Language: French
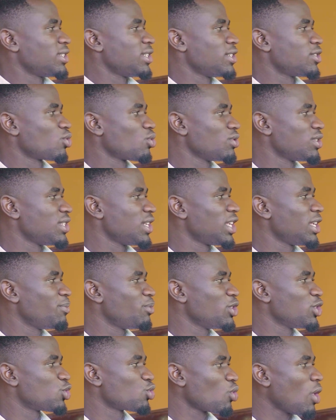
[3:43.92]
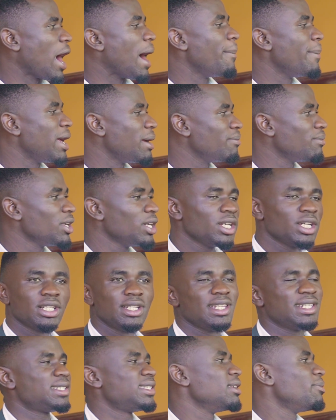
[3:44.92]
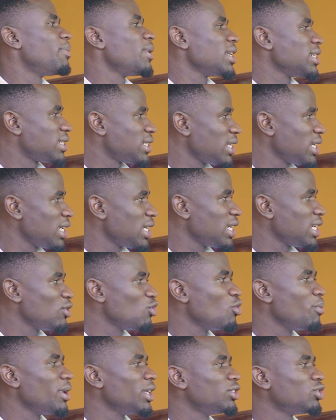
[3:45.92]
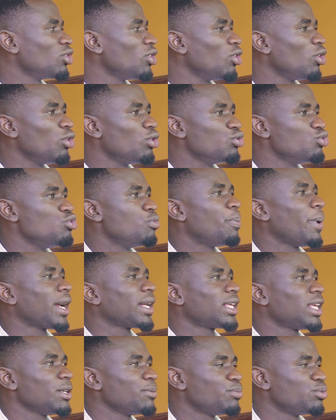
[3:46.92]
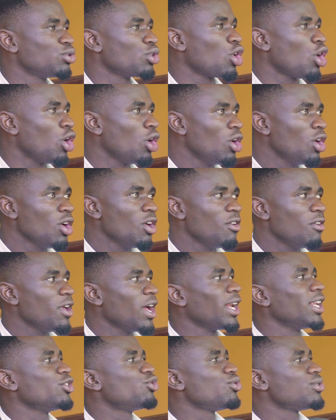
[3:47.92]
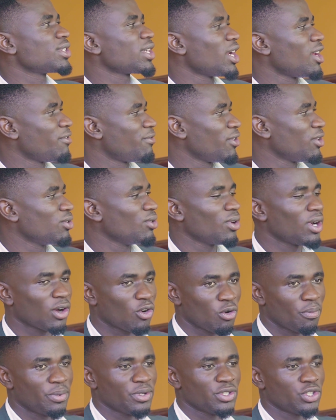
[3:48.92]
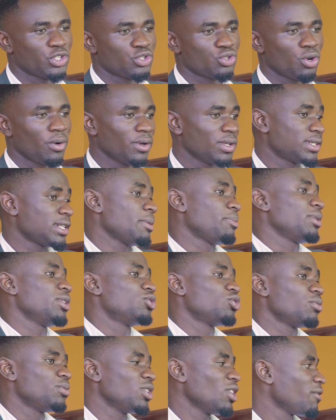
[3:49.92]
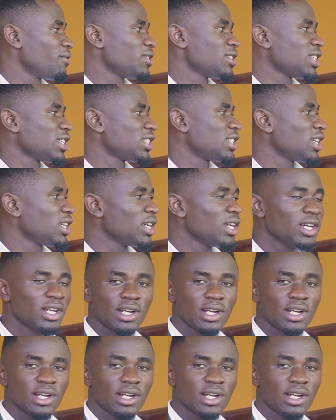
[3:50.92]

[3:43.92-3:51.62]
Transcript: que ce sont des équipes qui sont à même de se déplacer, de mettre du paquet pour aller jusqu'à la fin de la compétition. Ça peut être bien envisager